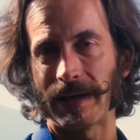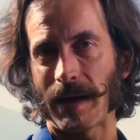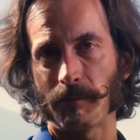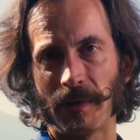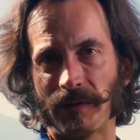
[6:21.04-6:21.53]
in
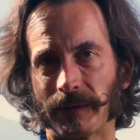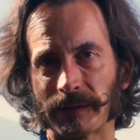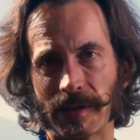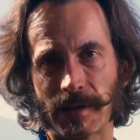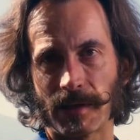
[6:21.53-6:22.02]
ambiti
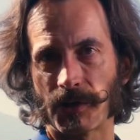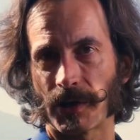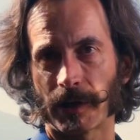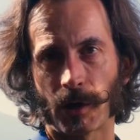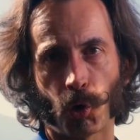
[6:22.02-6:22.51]
artistici
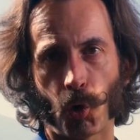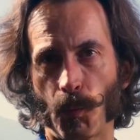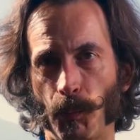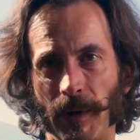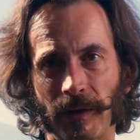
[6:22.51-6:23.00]
anche
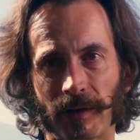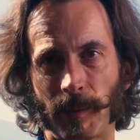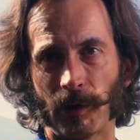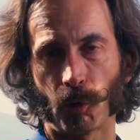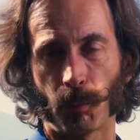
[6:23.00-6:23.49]

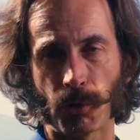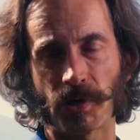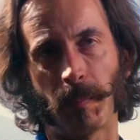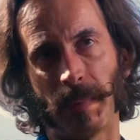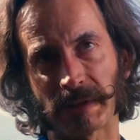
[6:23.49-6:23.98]
completamente
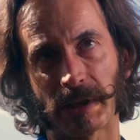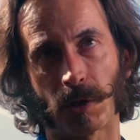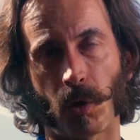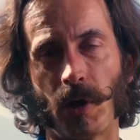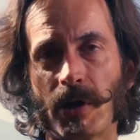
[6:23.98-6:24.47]
opposti e perché
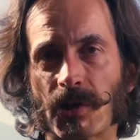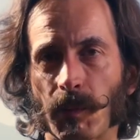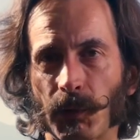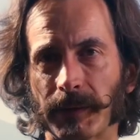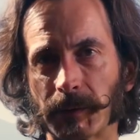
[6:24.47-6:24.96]
no? Si
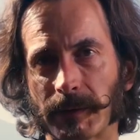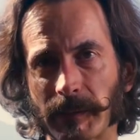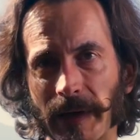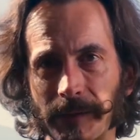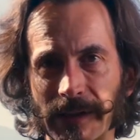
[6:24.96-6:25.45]
potrebbero
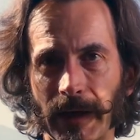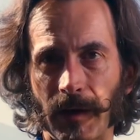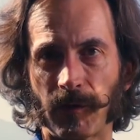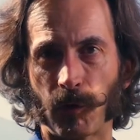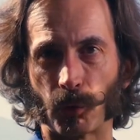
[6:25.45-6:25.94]
magari
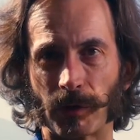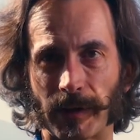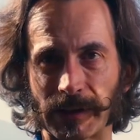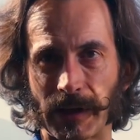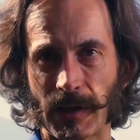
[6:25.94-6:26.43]
anche
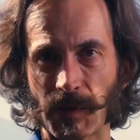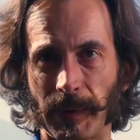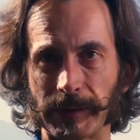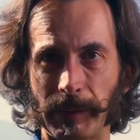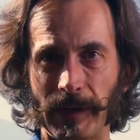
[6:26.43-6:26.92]
fondere degli
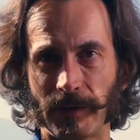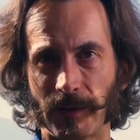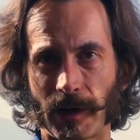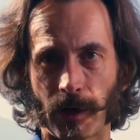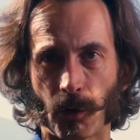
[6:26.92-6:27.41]
esperimenti,
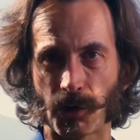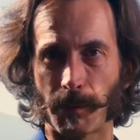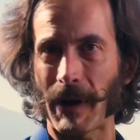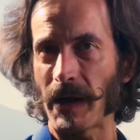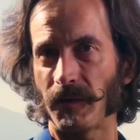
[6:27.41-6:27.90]
delle cose
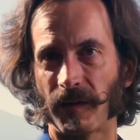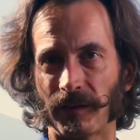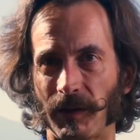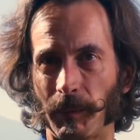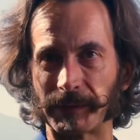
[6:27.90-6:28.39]
mai
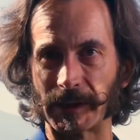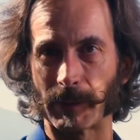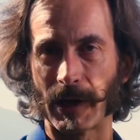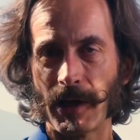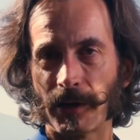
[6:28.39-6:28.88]
fatte
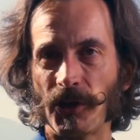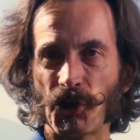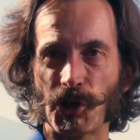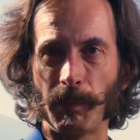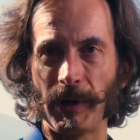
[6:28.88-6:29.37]
prima,
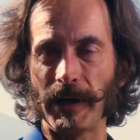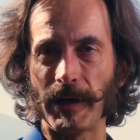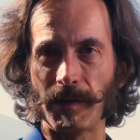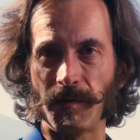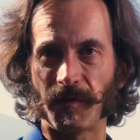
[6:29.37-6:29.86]

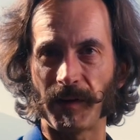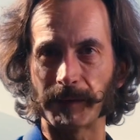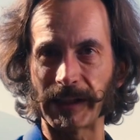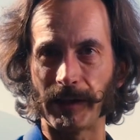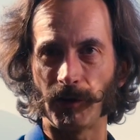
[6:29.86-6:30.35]
discipline
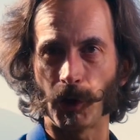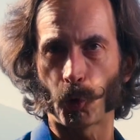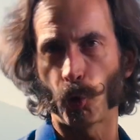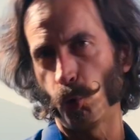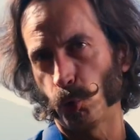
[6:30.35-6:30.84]
differenti,
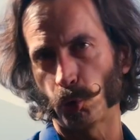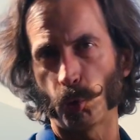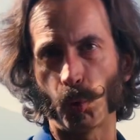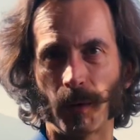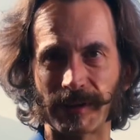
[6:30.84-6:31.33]

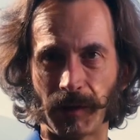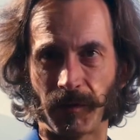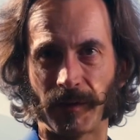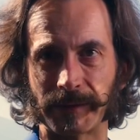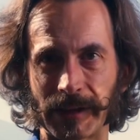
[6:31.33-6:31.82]
culture
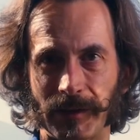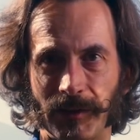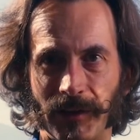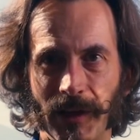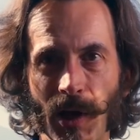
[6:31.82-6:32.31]

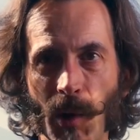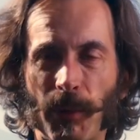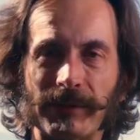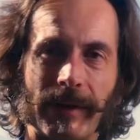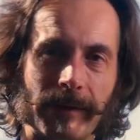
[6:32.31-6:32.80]
differenti,
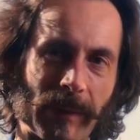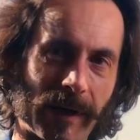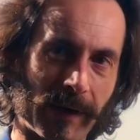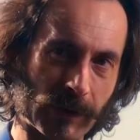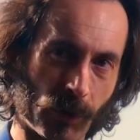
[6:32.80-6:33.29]
portare
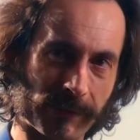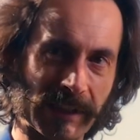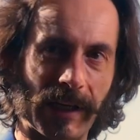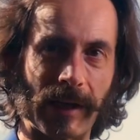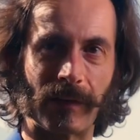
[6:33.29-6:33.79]
magari
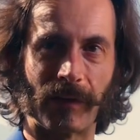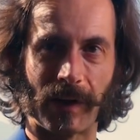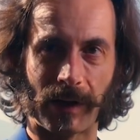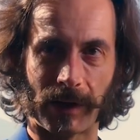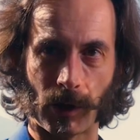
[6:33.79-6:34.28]
l'Oriente
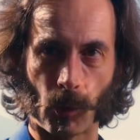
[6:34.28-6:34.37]
anche